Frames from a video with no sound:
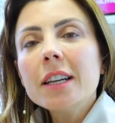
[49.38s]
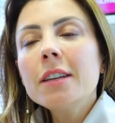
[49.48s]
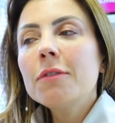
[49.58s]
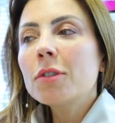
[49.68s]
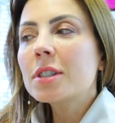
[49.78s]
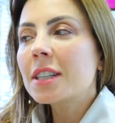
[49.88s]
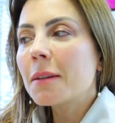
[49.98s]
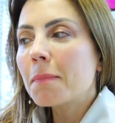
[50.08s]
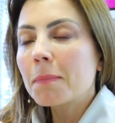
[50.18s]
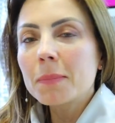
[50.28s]
e
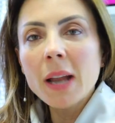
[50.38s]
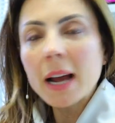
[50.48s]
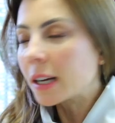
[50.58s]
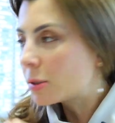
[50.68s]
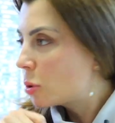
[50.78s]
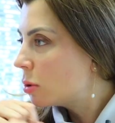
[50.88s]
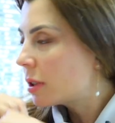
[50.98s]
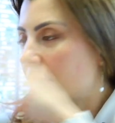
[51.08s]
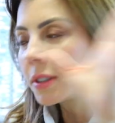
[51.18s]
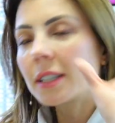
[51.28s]
você larga tudo
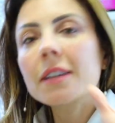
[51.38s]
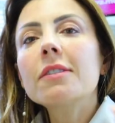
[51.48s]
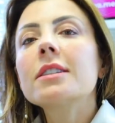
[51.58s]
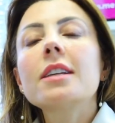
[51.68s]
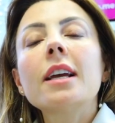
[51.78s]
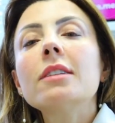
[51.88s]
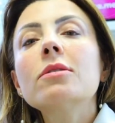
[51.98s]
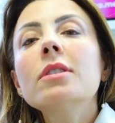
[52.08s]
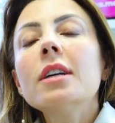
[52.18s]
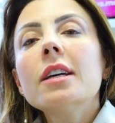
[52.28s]
que você está
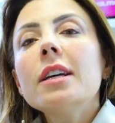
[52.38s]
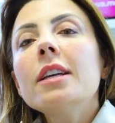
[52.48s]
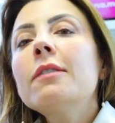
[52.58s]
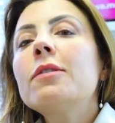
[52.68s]
fazendo e